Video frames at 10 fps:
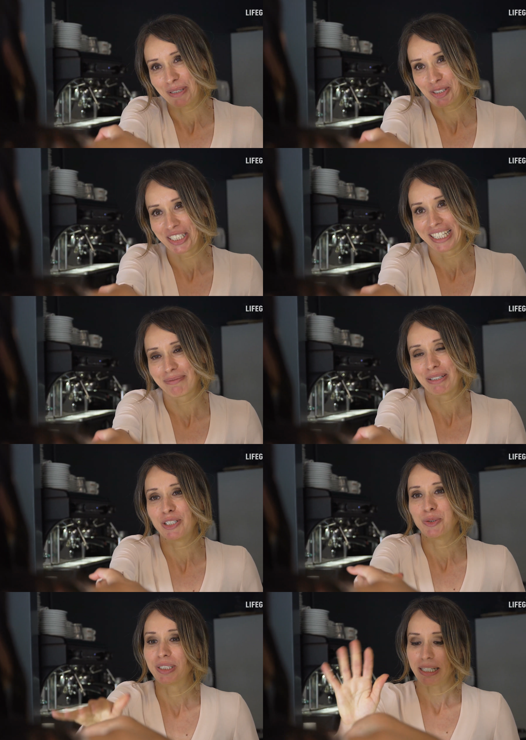piacere,
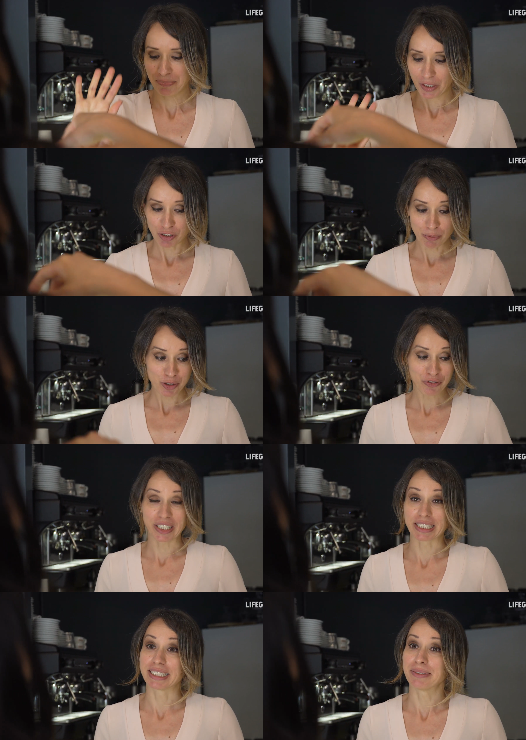benvenuta. Cosa posso
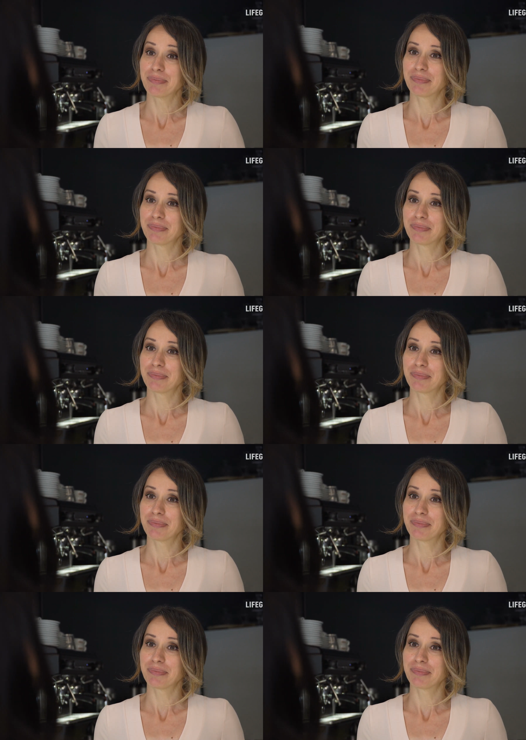offrirti?